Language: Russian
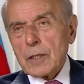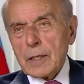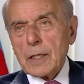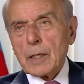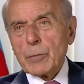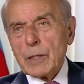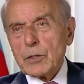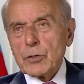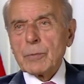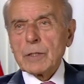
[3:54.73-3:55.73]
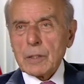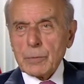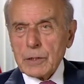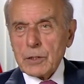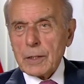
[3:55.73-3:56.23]
на стороне Армении, чем
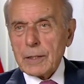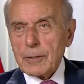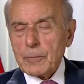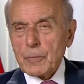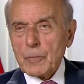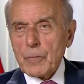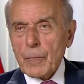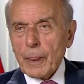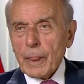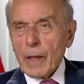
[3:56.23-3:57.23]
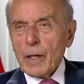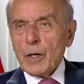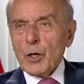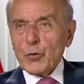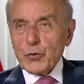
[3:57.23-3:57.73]
Азербайджана.
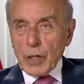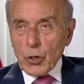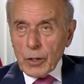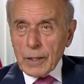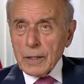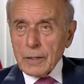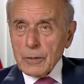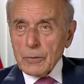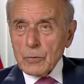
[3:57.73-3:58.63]
Второе